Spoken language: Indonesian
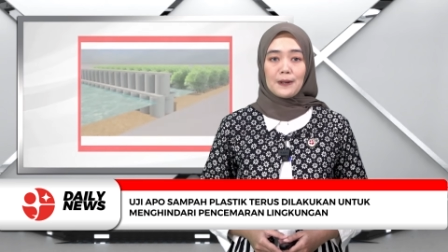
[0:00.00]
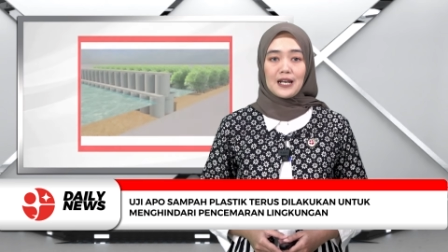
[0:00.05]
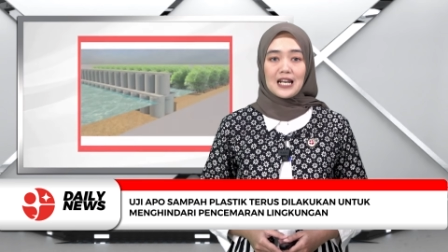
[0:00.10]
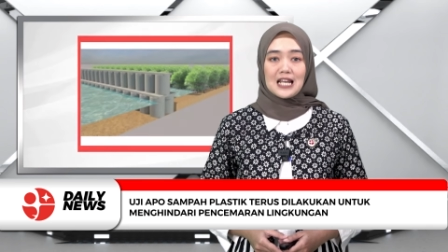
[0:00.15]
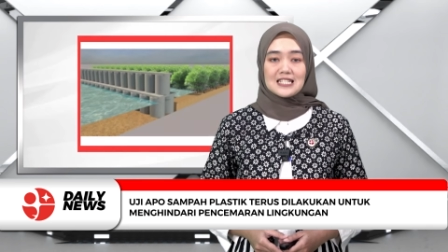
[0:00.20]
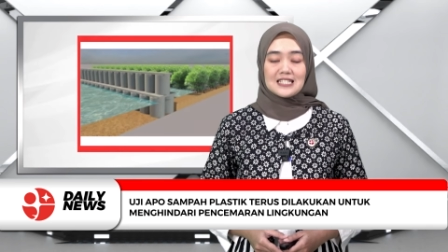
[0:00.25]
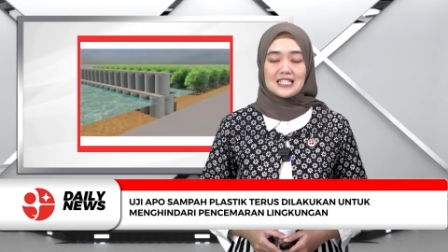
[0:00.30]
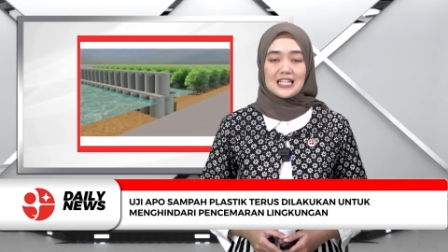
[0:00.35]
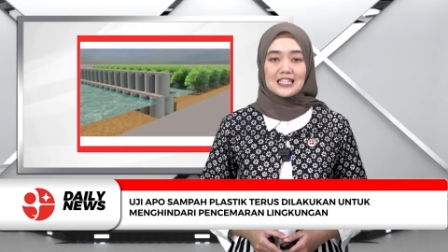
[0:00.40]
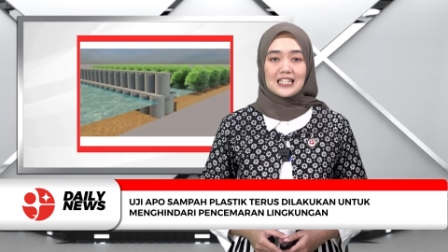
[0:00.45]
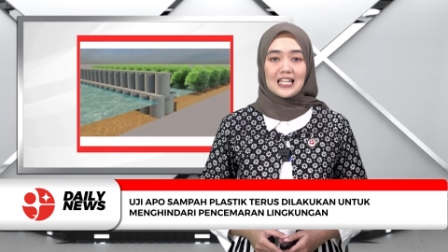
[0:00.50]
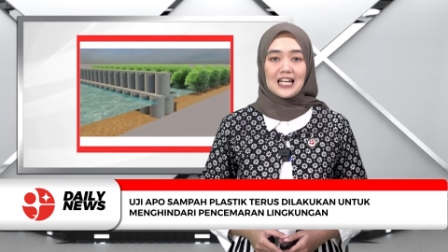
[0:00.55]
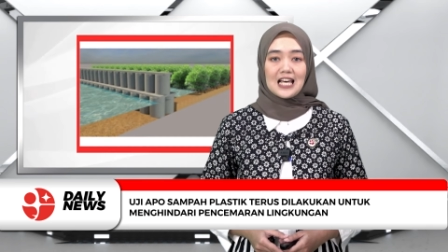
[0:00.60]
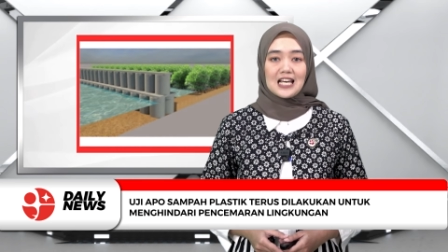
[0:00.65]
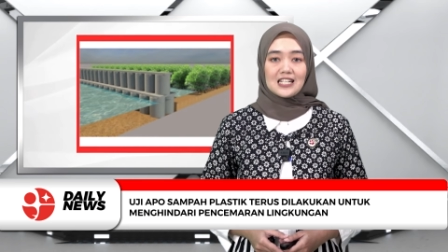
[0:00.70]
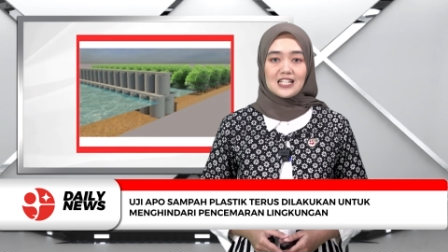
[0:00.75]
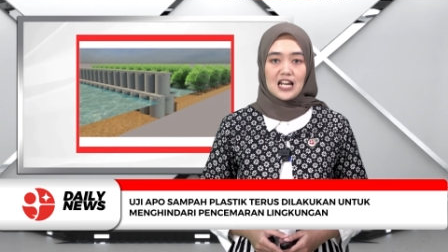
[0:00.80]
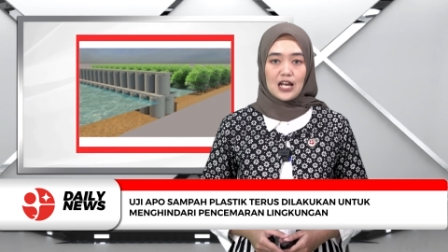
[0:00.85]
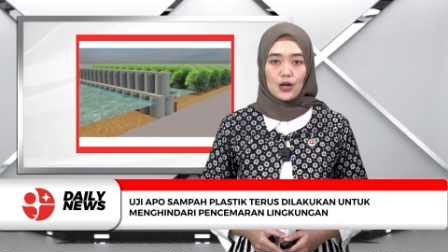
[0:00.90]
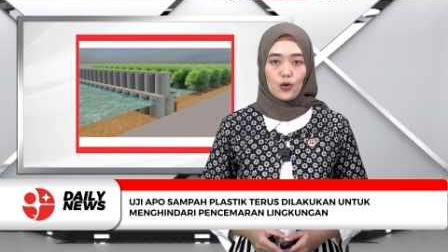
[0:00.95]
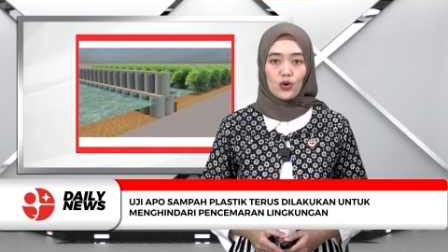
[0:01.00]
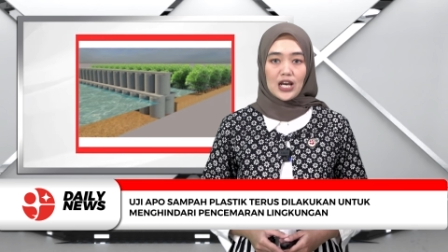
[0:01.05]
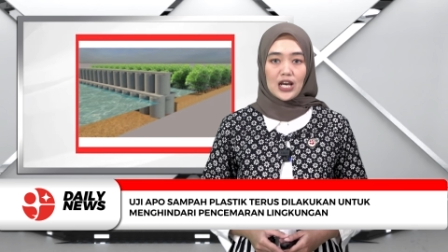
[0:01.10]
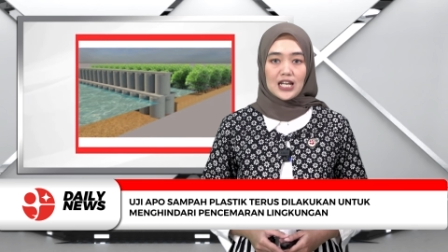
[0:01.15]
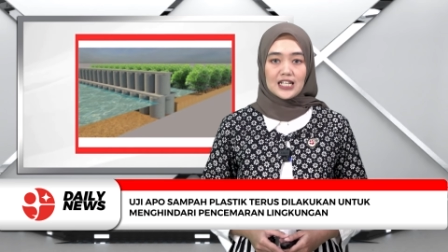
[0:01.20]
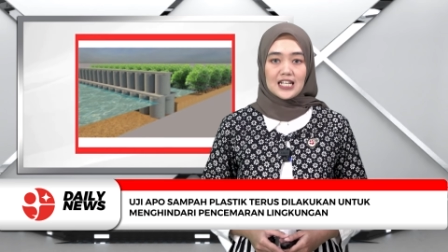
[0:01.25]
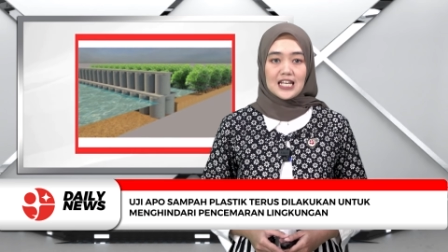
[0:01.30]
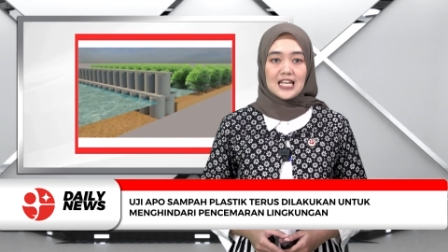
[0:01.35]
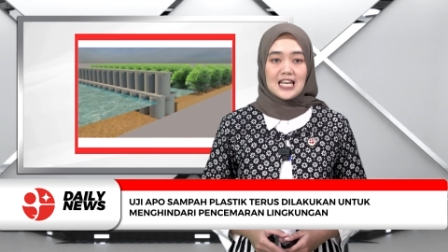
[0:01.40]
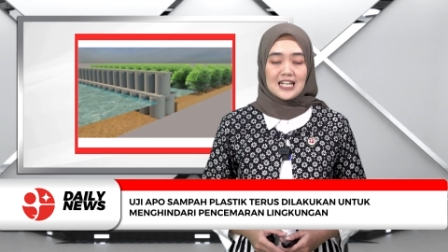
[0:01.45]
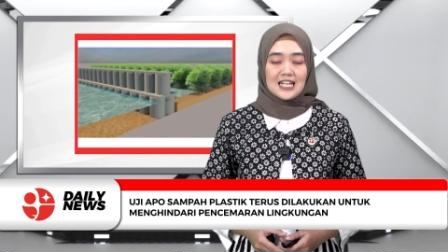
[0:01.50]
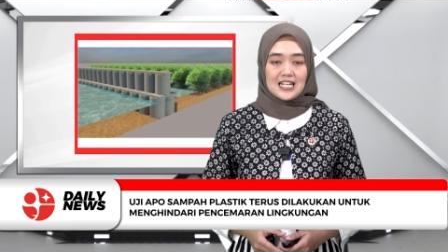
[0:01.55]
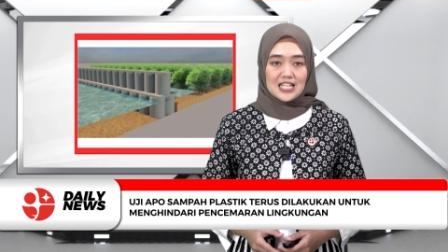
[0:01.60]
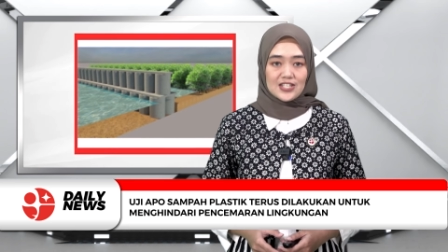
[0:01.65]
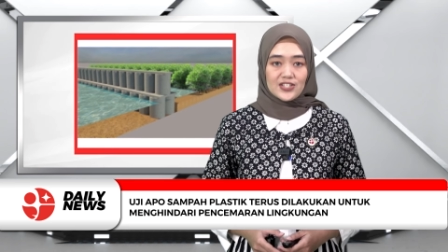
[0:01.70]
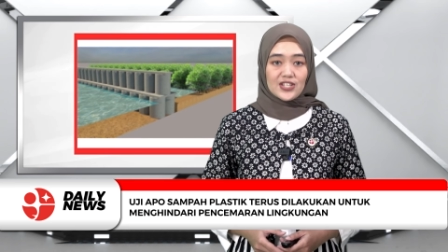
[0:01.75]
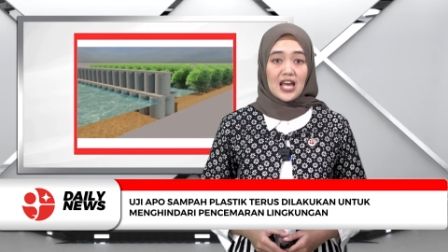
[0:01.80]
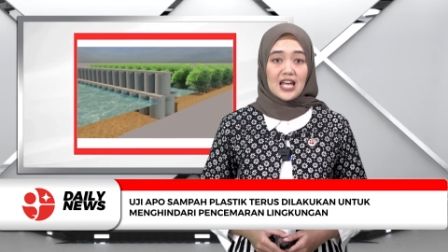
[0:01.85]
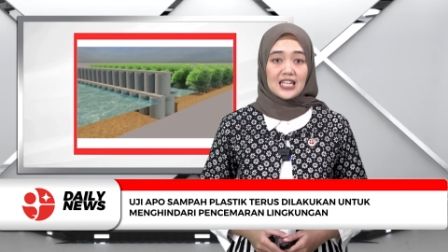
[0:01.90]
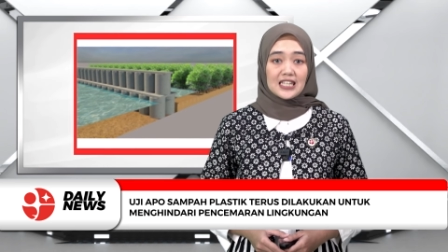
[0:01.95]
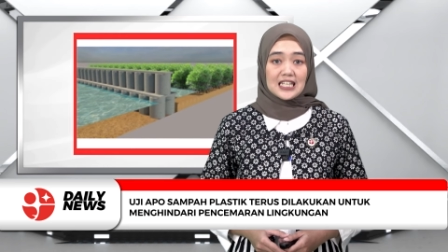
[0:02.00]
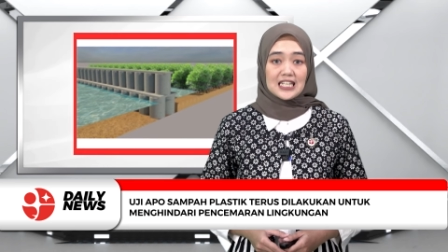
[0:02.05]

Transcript: plastik telah dilakukan dan saat